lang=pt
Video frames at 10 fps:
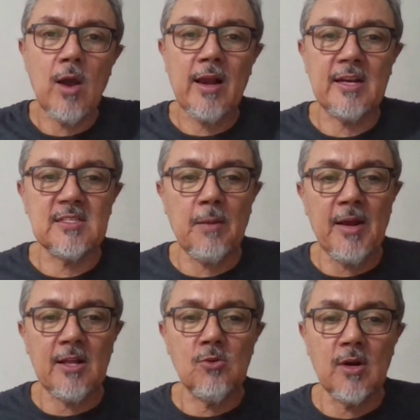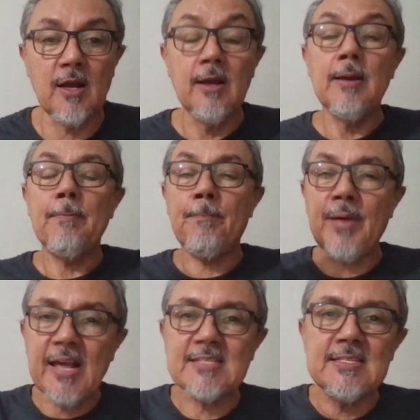com a classe trabalhadora,
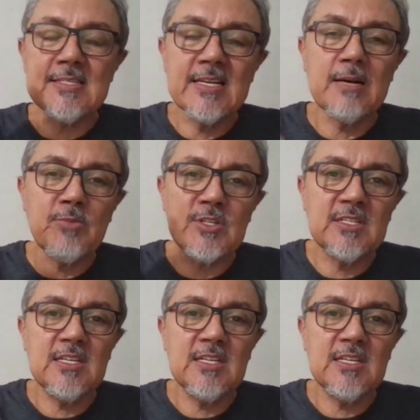precisamos